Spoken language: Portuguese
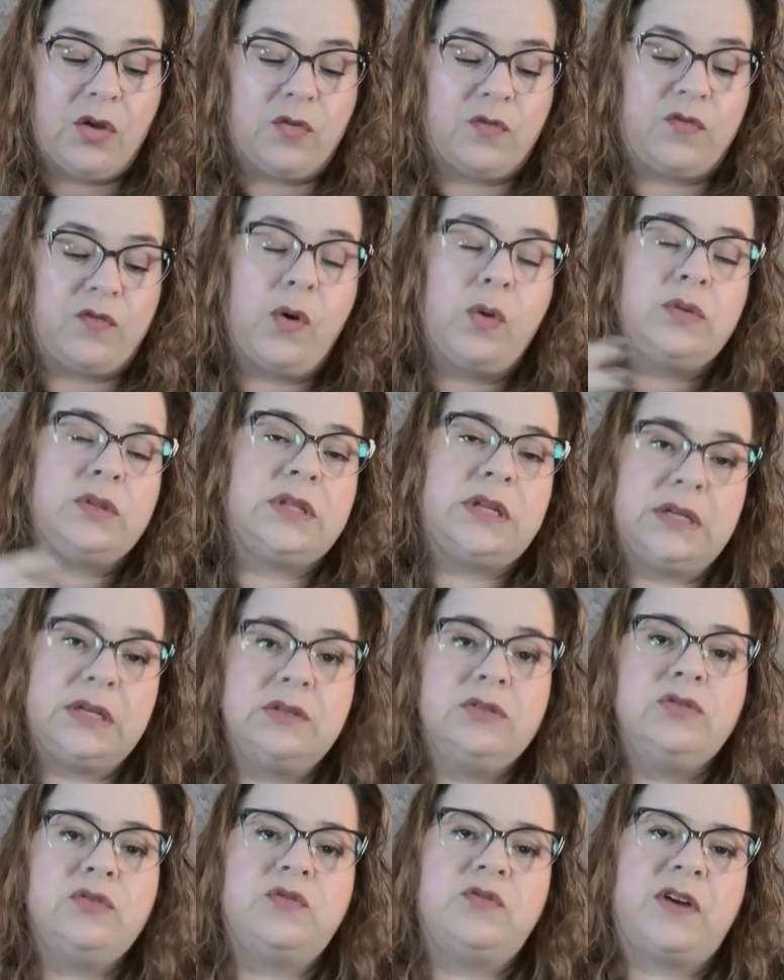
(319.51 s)

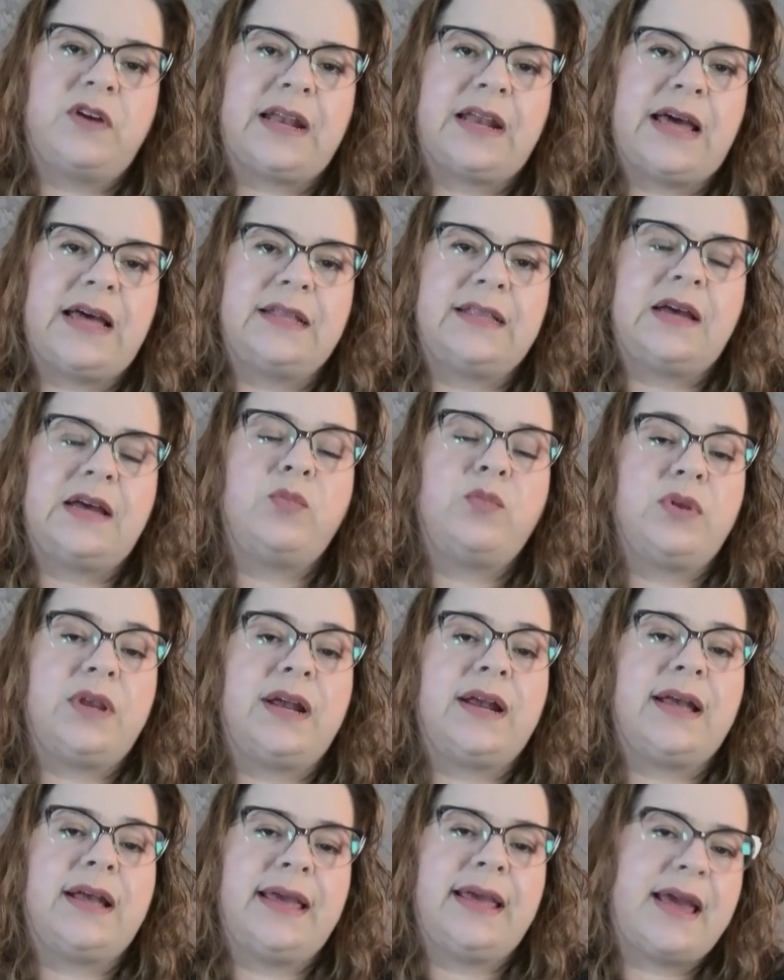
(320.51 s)
Voltando a falar da
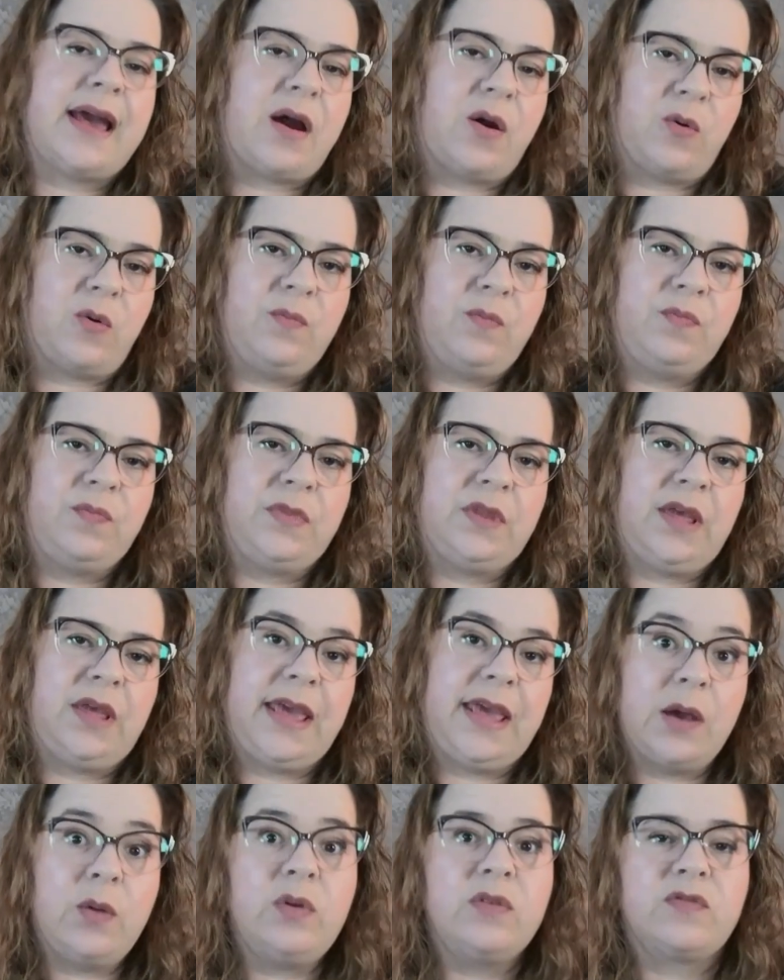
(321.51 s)
mulher real,
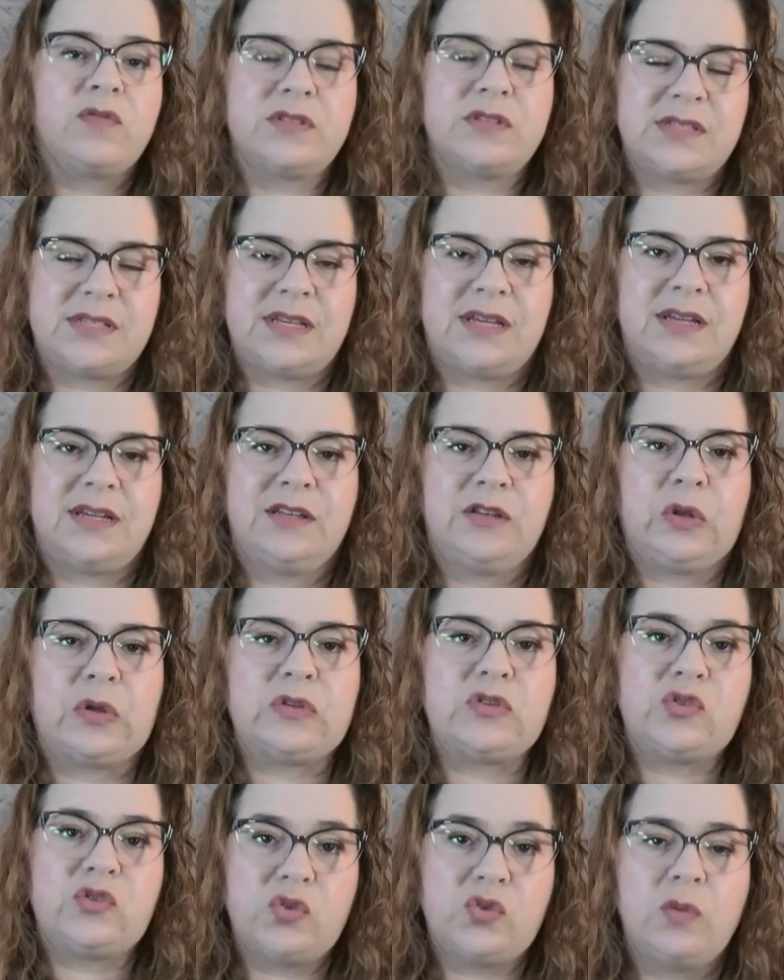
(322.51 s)
eu e você.
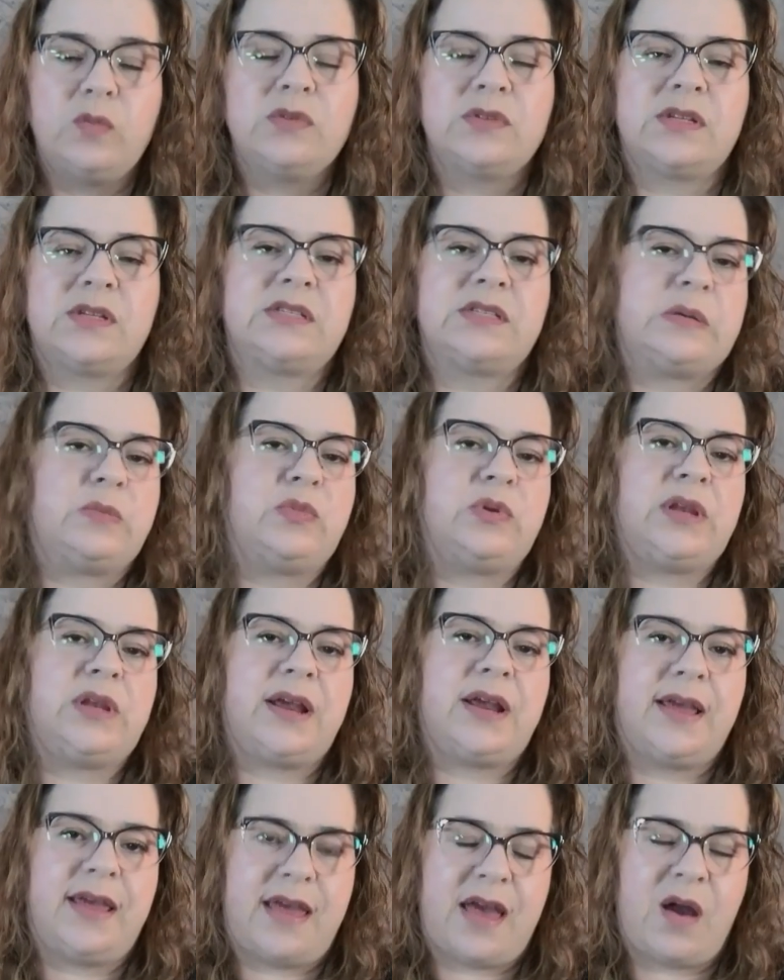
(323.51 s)
Nós somos essa
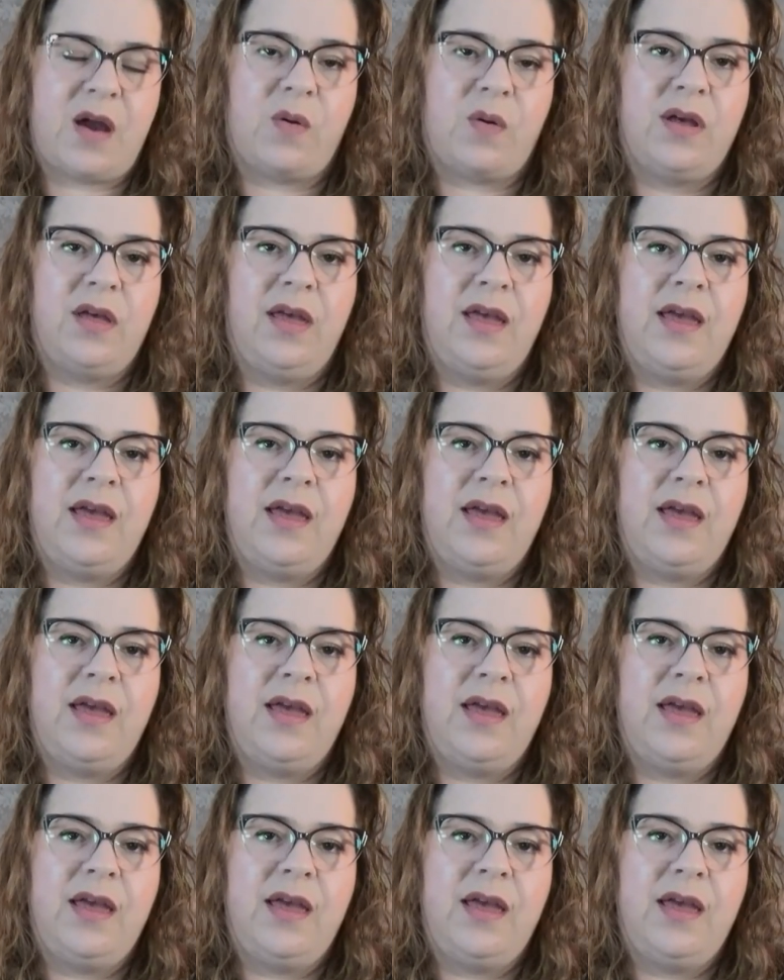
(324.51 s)
mulher real.